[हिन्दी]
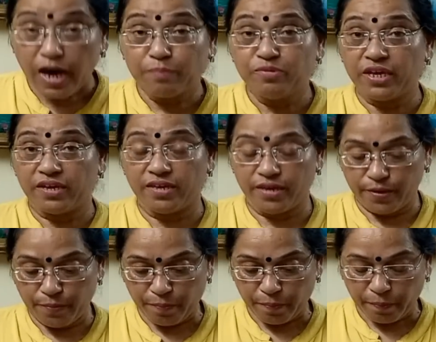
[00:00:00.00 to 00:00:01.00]
अब
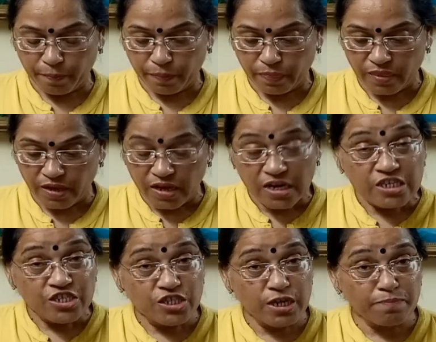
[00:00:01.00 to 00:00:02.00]
देखिए
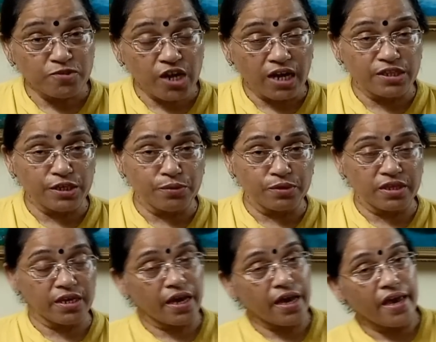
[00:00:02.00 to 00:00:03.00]
जब शादी
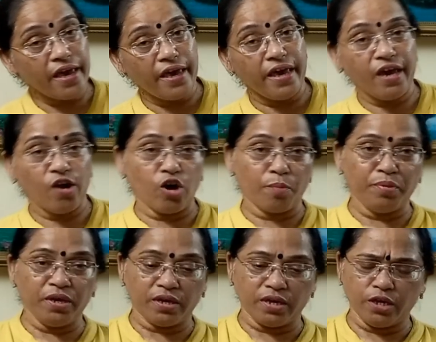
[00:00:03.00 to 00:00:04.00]
होती है ए और
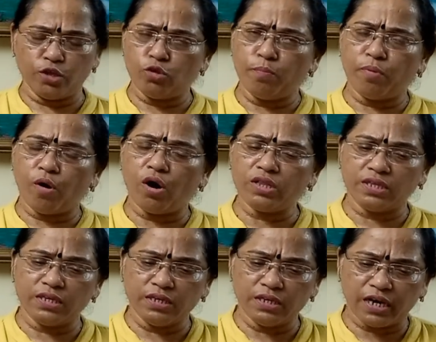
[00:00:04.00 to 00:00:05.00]
बी की तो बहुत
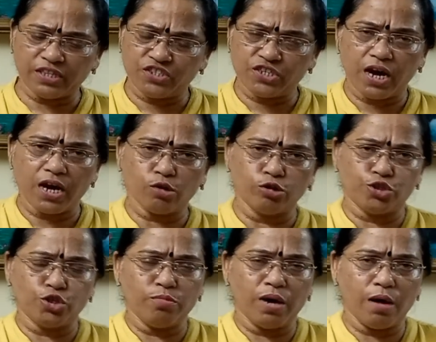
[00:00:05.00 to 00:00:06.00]
ही अच्छा
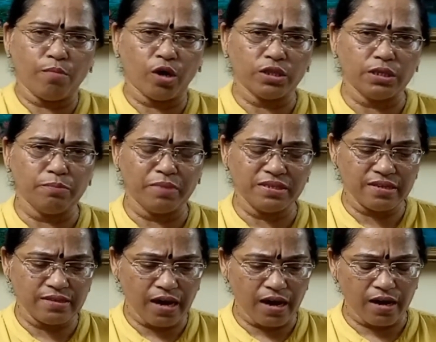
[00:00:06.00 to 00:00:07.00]
खुशनुमा बहुत ही
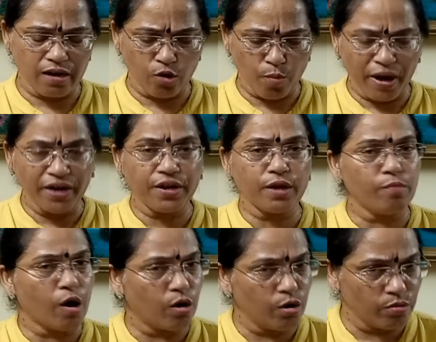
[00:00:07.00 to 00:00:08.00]
मज़ेदार रोमांटिक
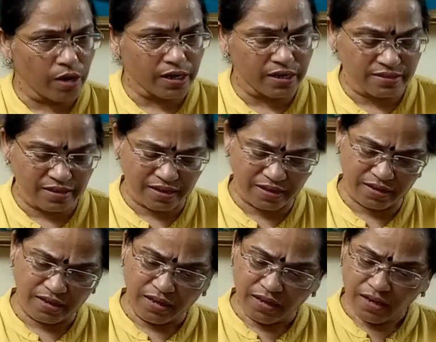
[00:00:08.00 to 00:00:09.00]
माहौल हुआ करता
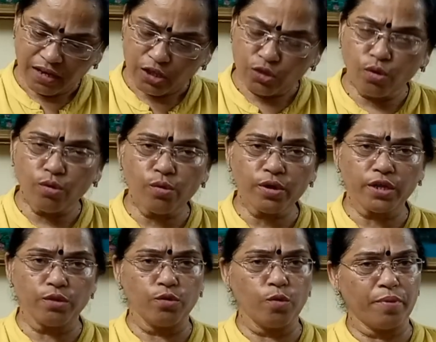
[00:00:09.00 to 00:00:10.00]
है दोनों के
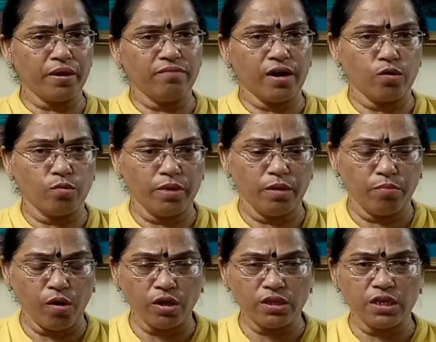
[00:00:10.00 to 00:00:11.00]
दोनों परिवारों में
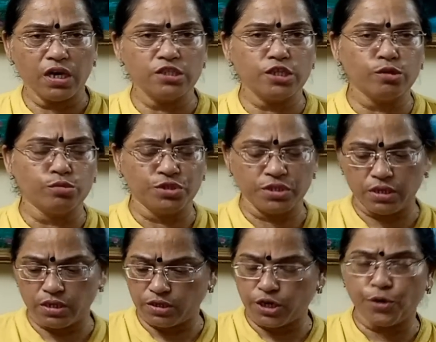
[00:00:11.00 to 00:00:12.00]
बहुत ही हंसी खुशी
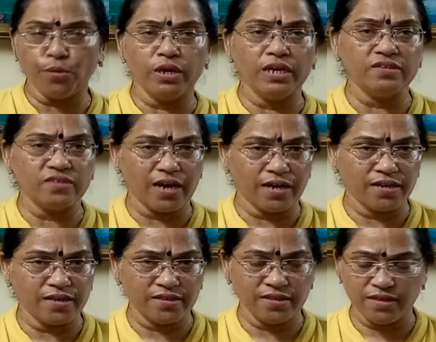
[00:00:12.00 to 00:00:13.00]
ठिठोलियाँ चला
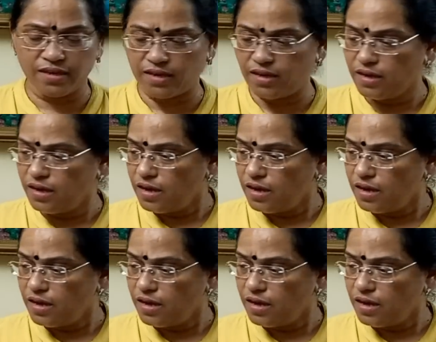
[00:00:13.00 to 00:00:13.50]
करती हैं